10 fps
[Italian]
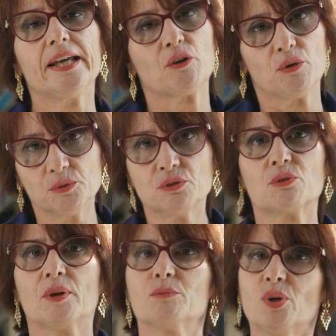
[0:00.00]
e
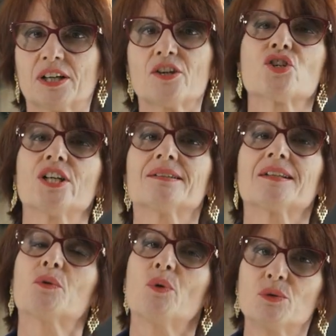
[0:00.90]
comunque buona
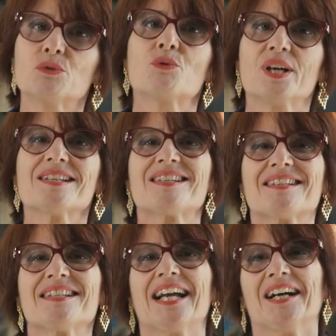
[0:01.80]
scelta qualunque
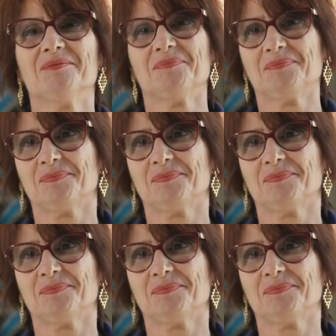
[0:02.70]
essa sia.